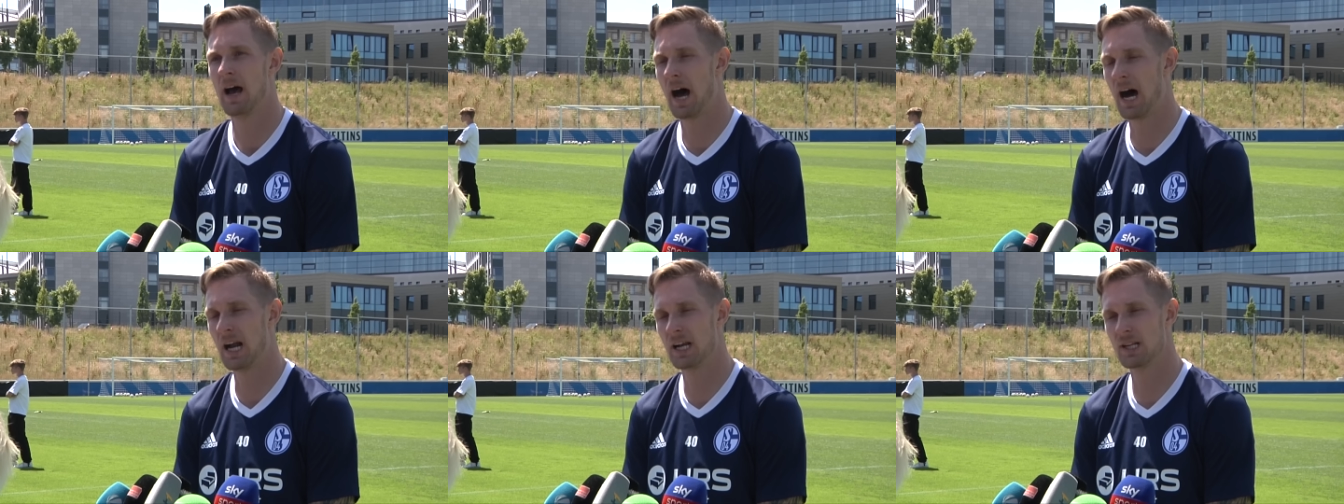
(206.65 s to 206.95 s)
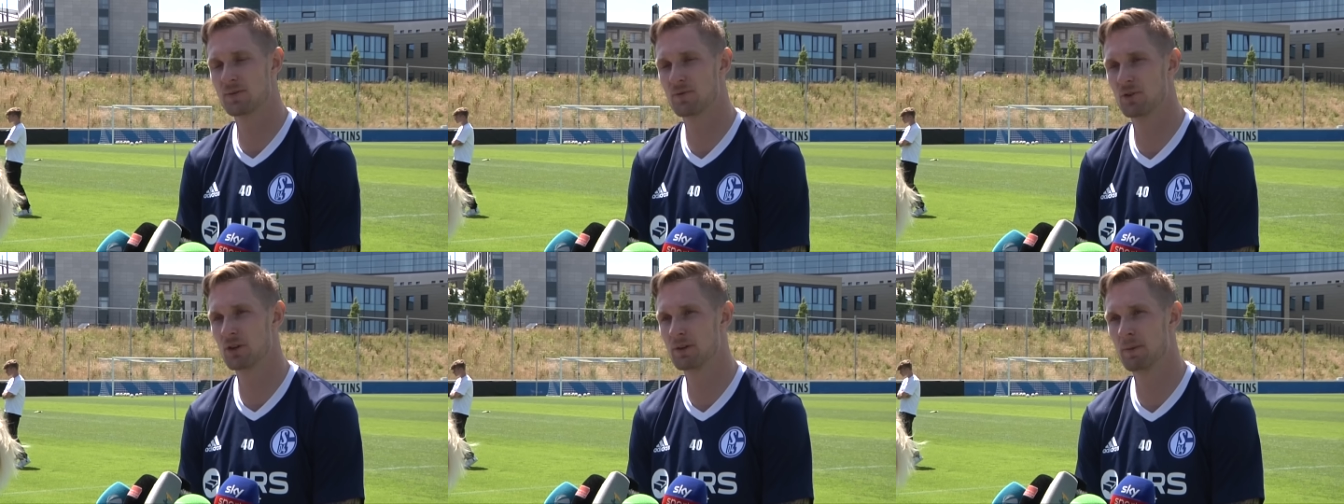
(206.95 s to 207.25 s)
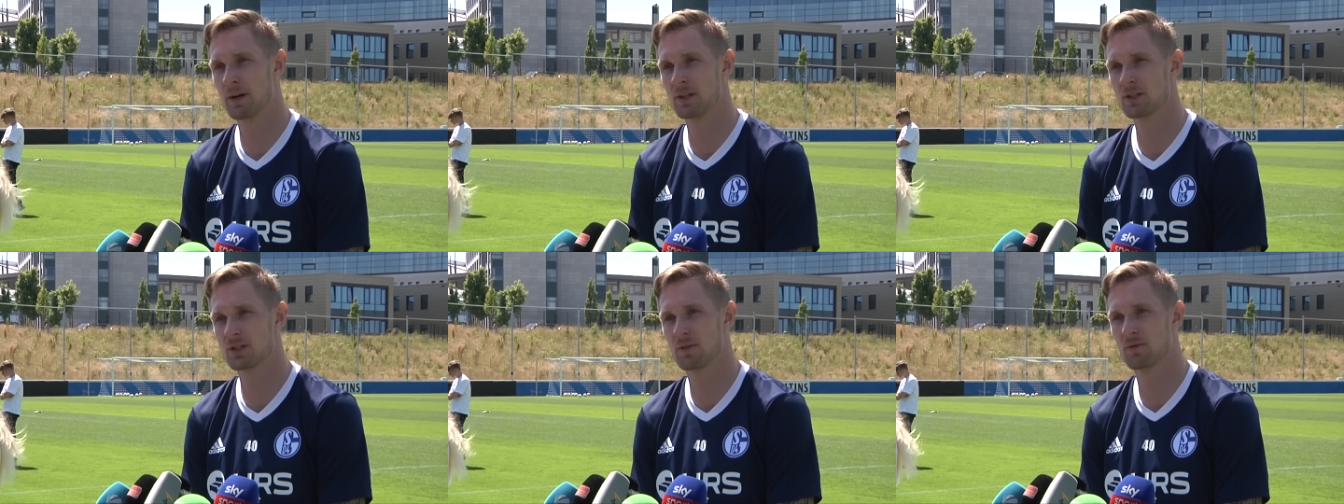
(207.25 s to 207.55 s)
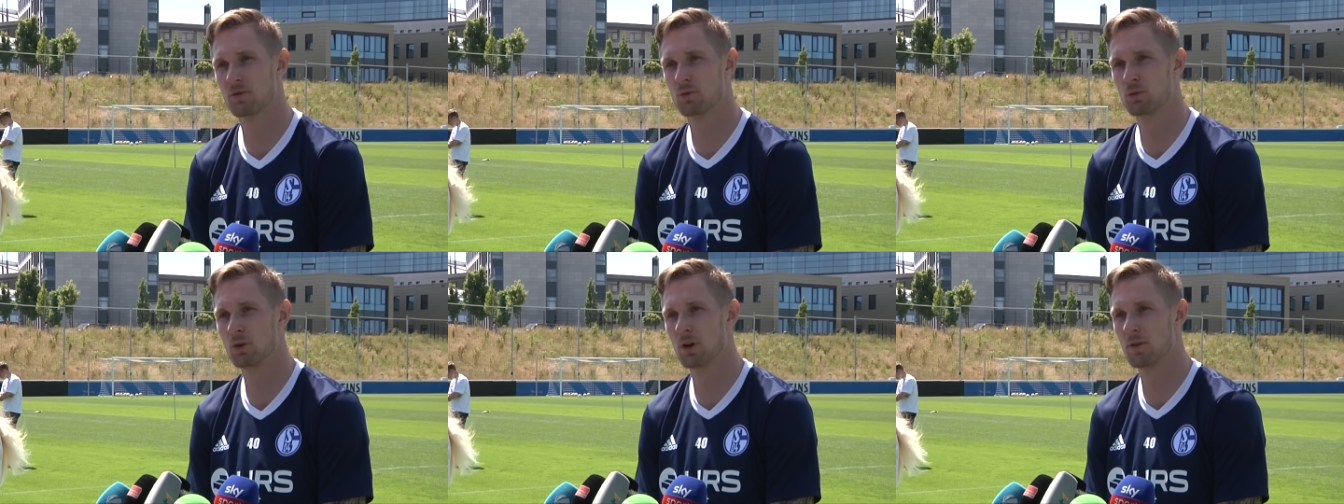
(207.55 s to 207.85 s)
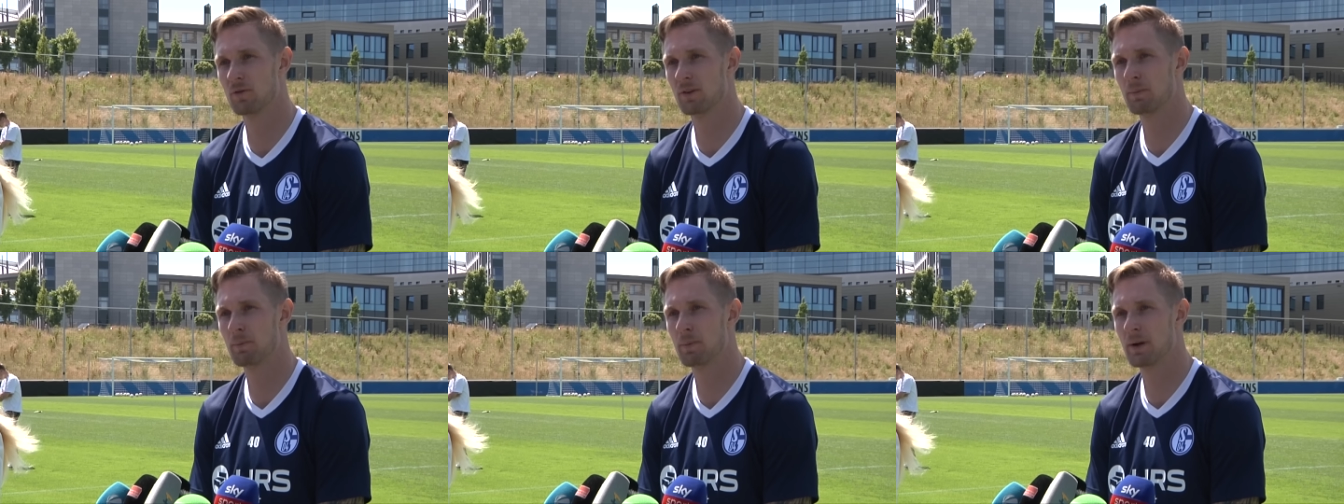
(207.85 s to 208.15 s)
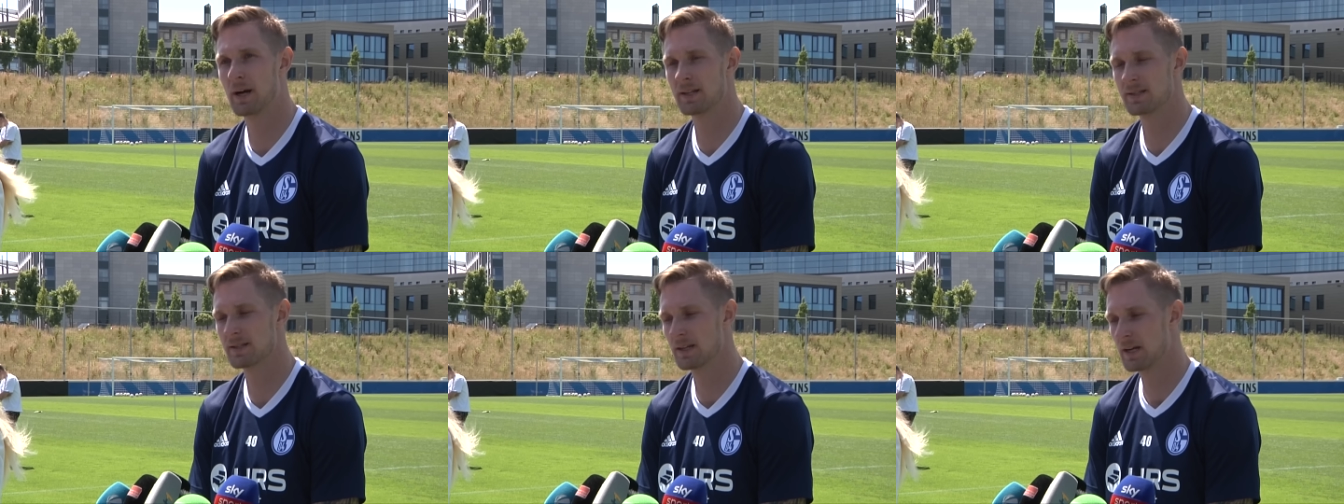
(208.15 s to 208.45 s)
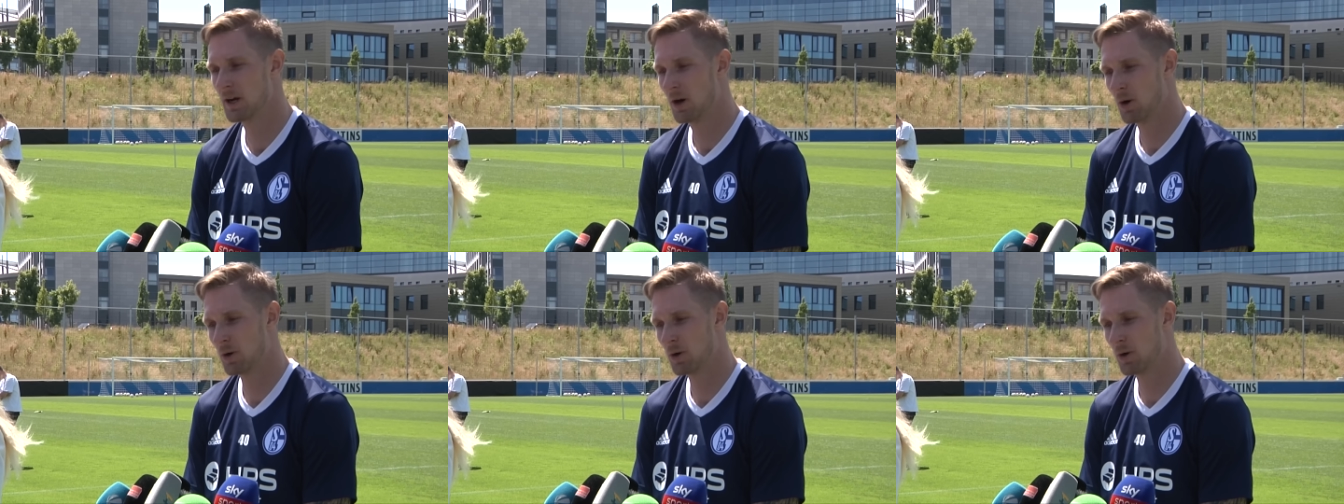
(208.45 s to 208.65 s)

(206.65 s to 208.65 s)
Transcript: alles für die Mannschaft tun auf dem Platz.